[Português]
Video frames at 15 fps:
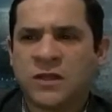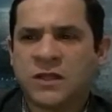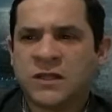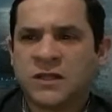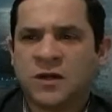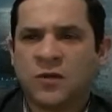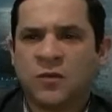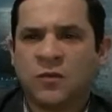
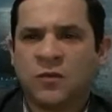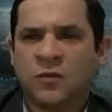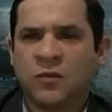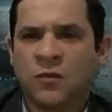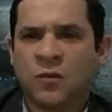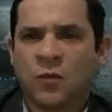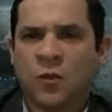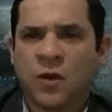
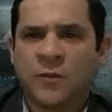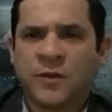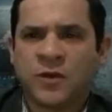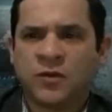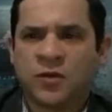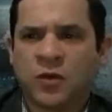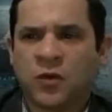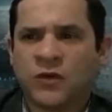Então, um
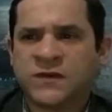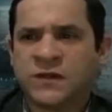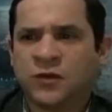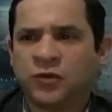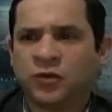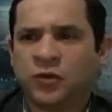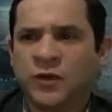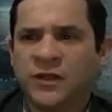amigo que eu conheci
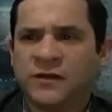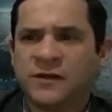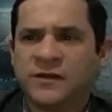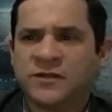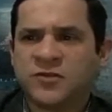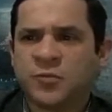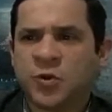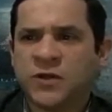no Twitter,
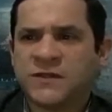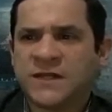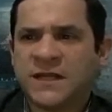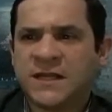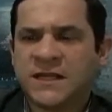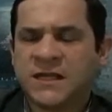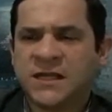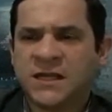depois
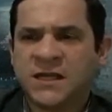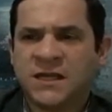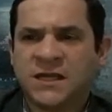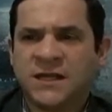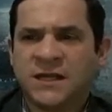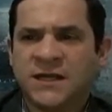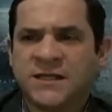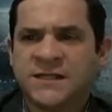ele,
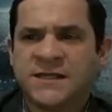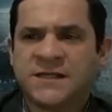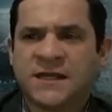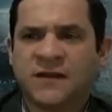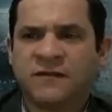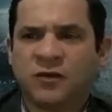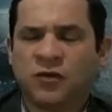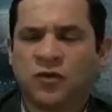ele se
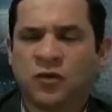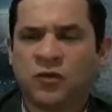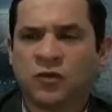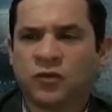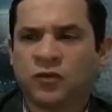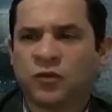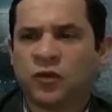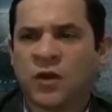inscreveu
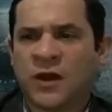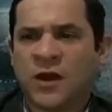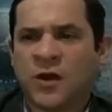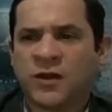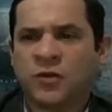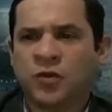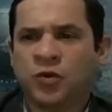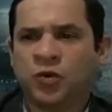no, no canal
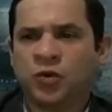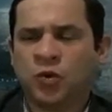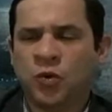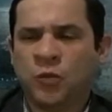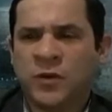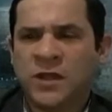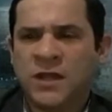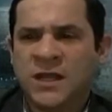aqui do YouTube,